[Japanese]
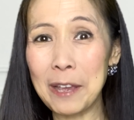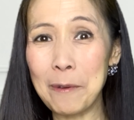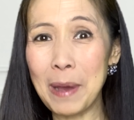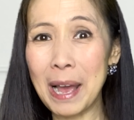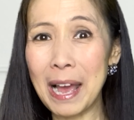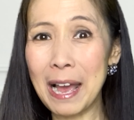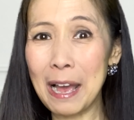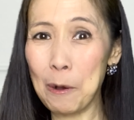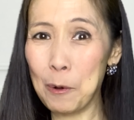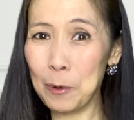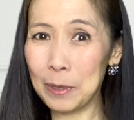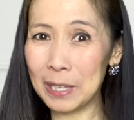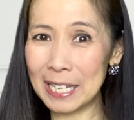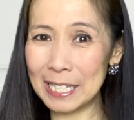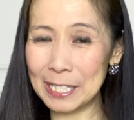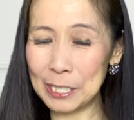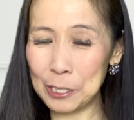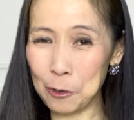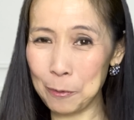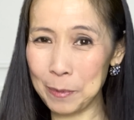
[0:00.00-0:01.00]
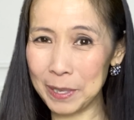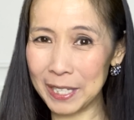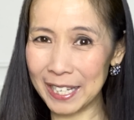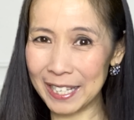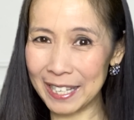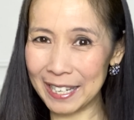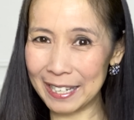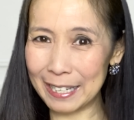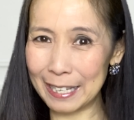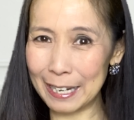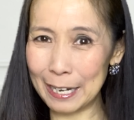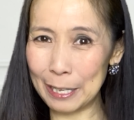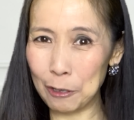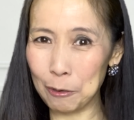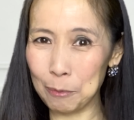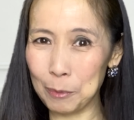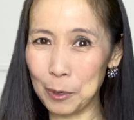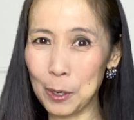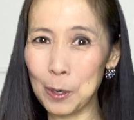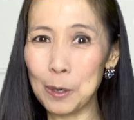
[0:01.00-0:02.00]
は同じ呼び名だけれ
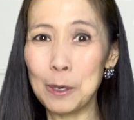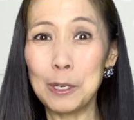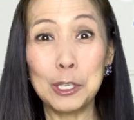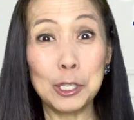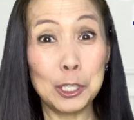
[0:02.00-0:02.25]
ども、